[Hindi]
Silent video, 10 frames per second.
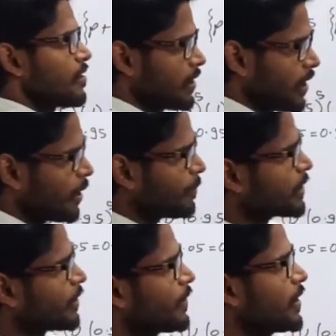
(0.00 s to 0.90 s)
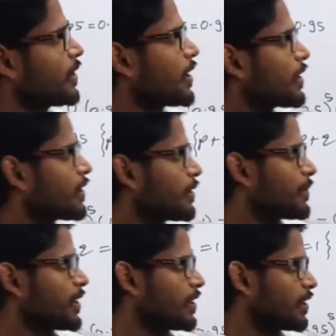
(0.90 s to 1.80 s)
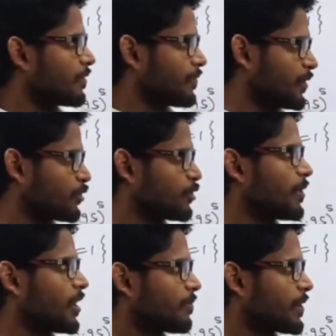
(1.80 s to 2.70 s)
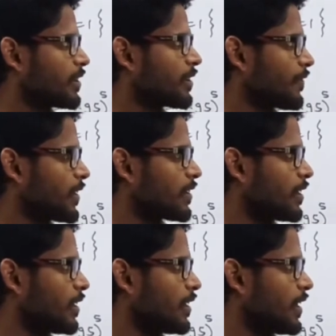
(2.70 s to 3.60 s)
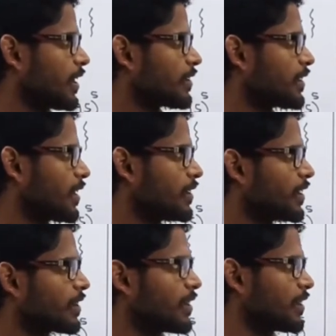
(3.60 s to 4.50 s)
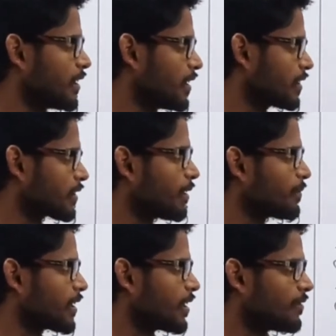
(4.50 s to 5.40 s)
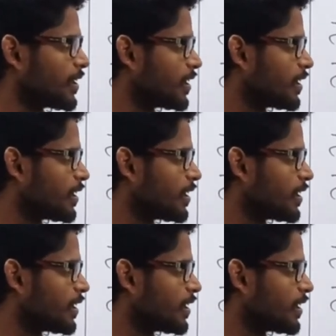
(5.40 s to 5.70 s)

यहाँ पे सफलता कितनी मिली है फ्यूज बल्ब की सफलता एक से अधिक नहीं इसका मतलब है